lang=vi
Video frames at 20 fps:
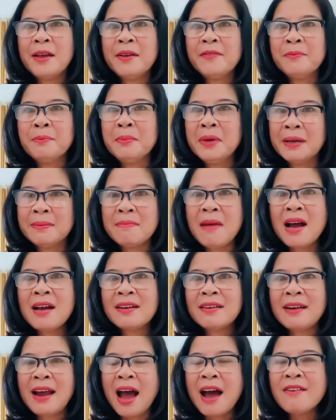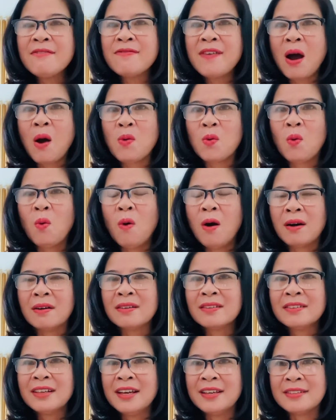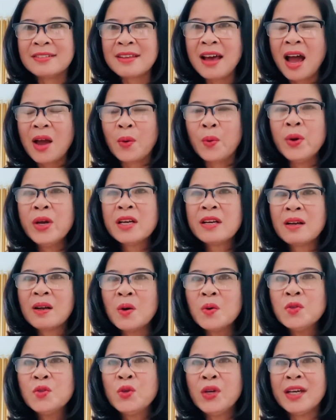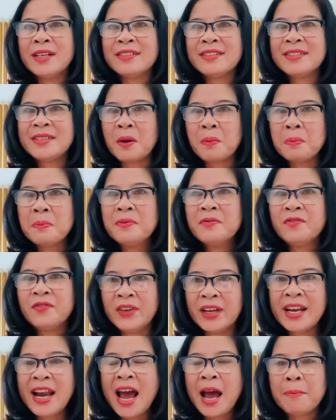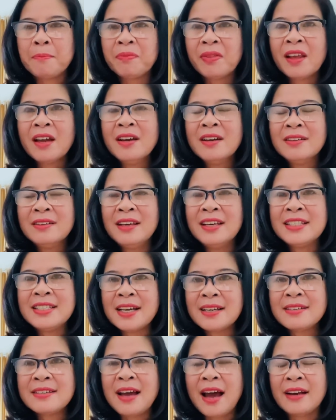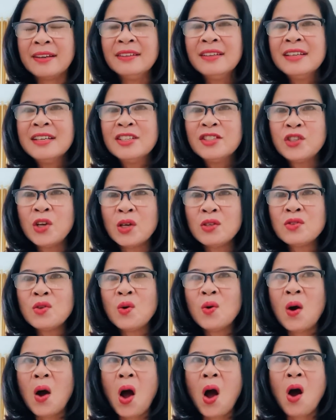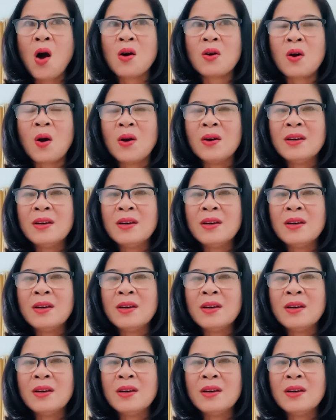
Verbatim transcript: miền Bắc đã vào cuộc để giải quyết câu chuyện trong phía Nam thì chắc chắn cho dù họ có